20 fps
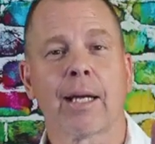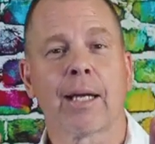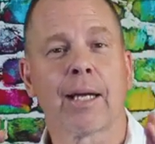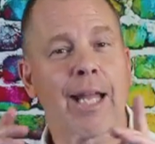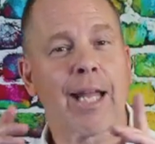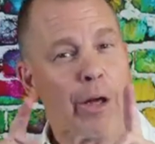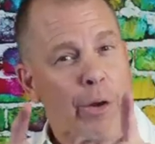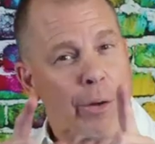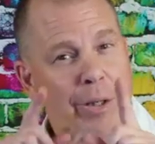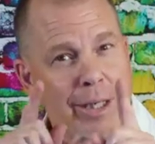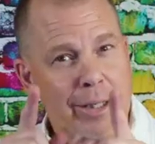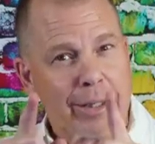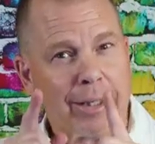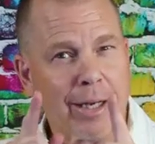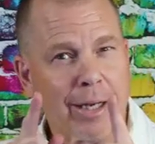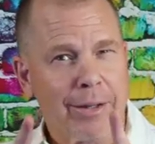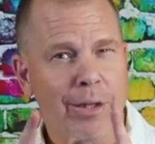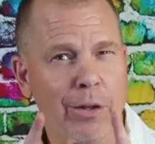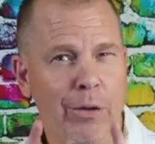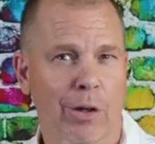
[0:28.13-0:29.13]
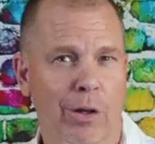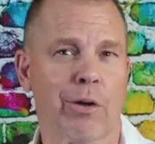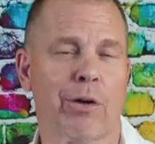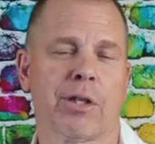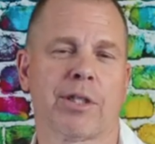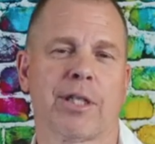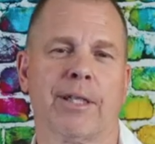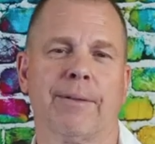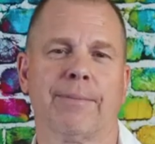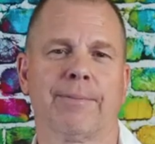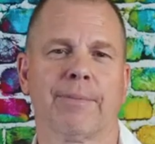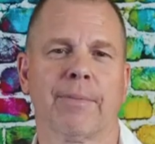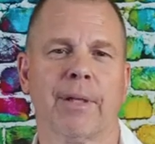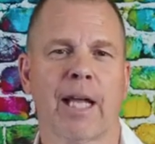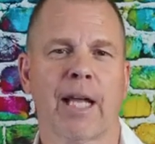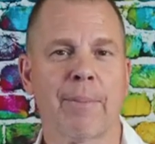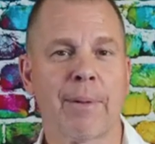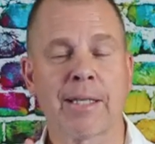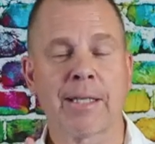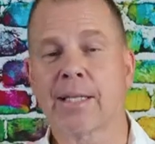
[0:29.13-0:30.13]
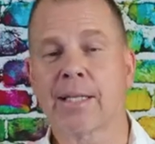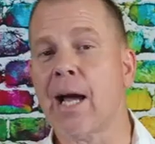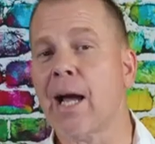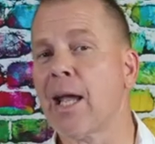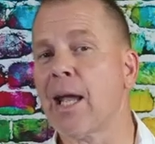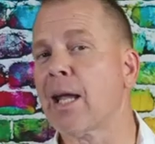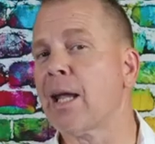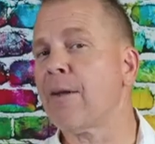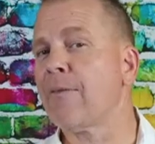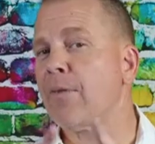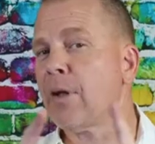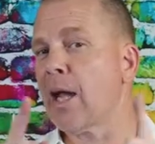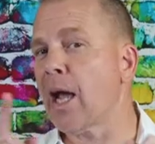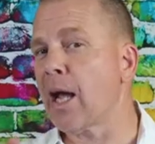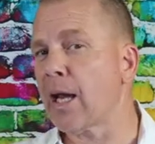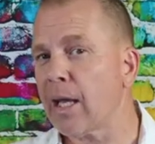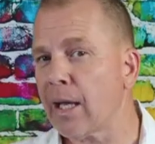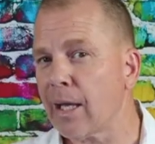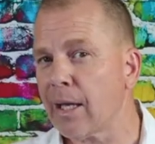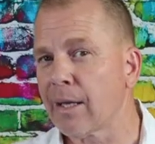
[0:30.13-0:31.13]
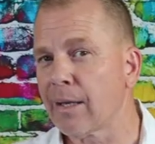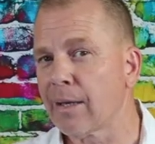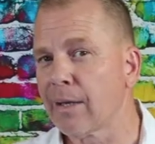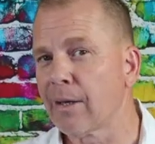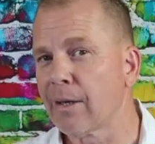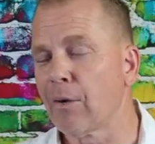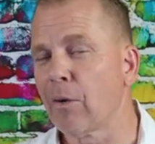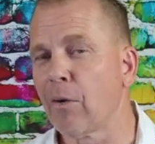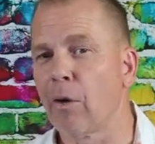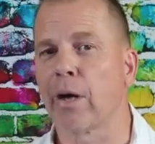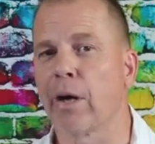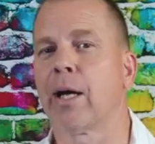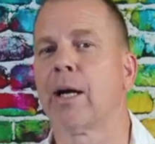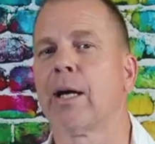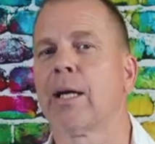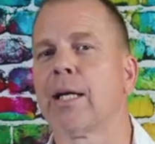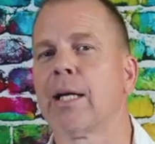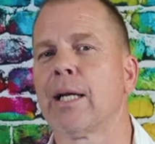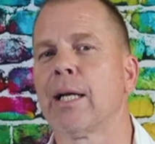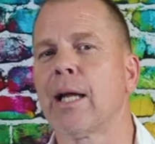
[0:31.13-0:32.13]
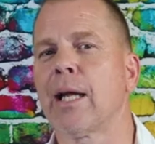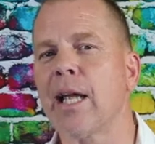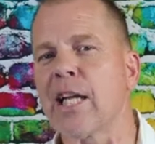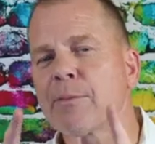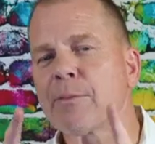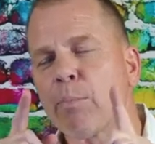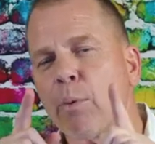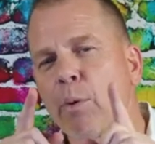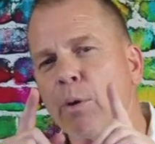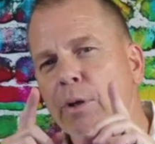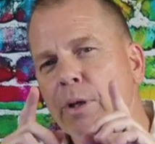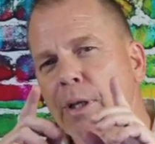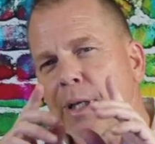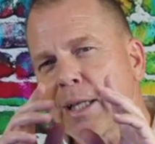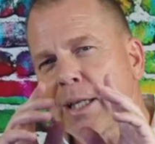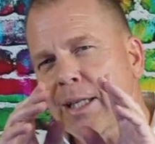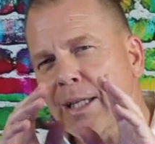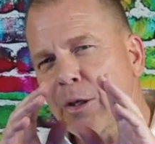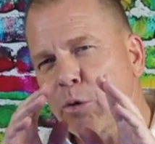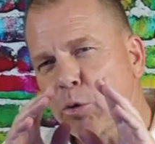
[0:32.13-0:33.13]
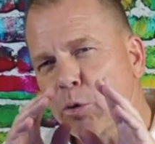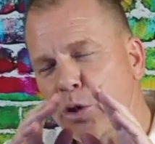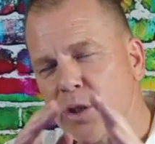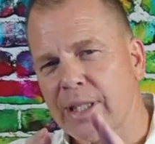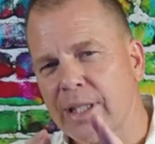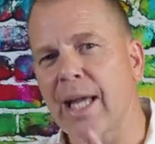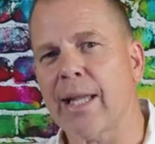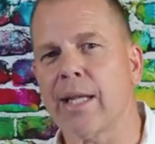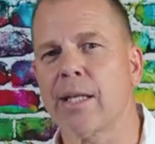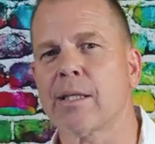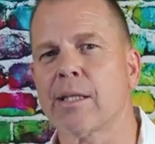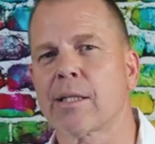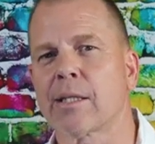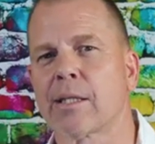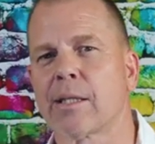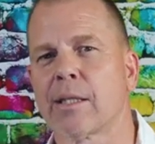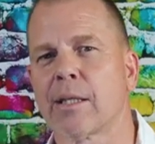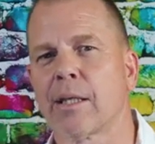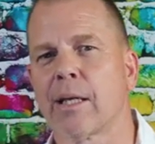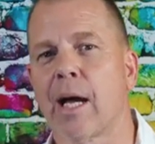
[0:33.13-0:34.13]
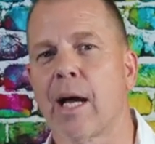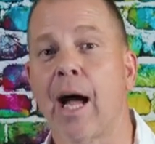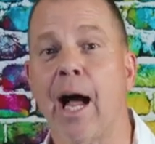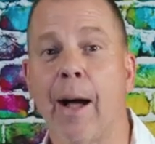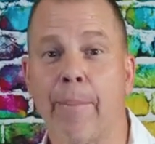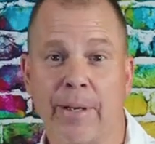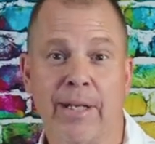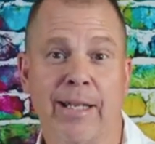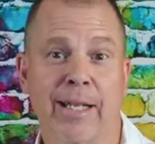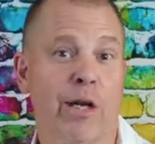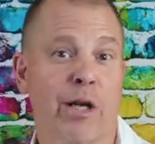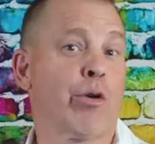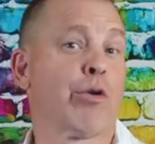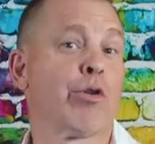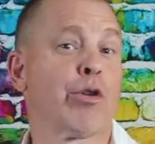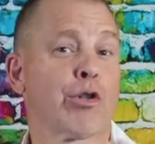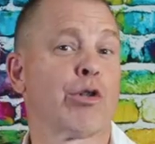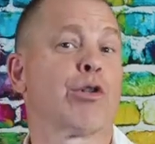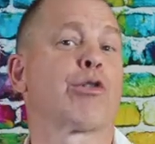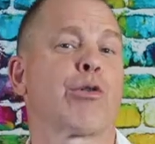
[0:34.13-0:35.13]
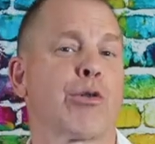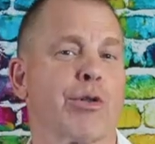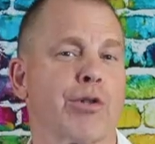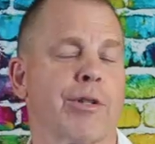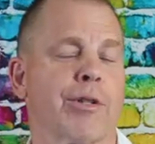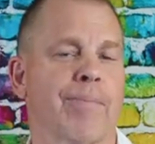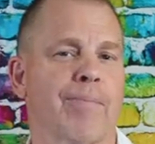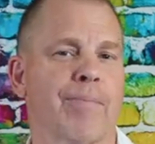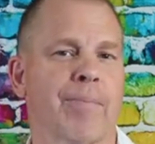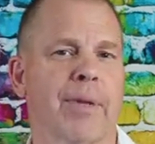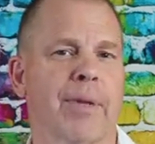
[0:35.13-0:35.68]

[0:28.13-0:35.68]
Quiero recordarte una cosa. El mensaje que viene ahora es por ustedes a aprender con nosotros.